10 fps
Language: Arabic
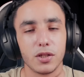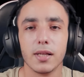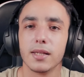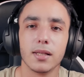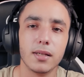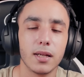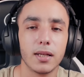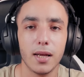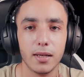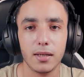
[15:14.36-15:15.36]
سلاسل
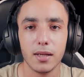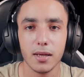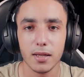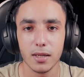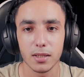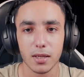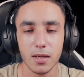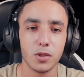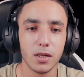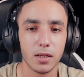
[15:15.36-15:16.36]
ديال كاع الديانات
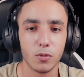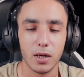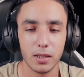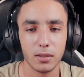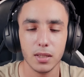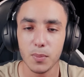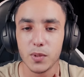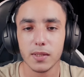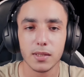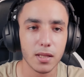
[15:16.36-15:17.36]
فهمتيني واحد
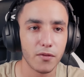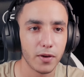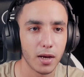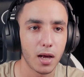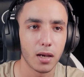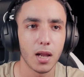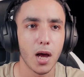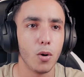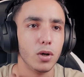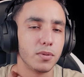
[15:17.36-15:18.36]
لابس سلسله فيها
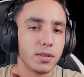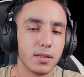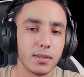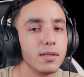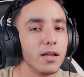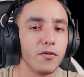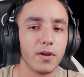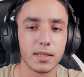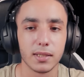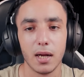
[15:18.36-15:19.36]
الله ولابس سلسله
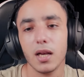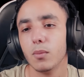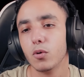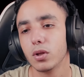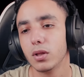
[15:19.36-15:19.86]
فيها الصليب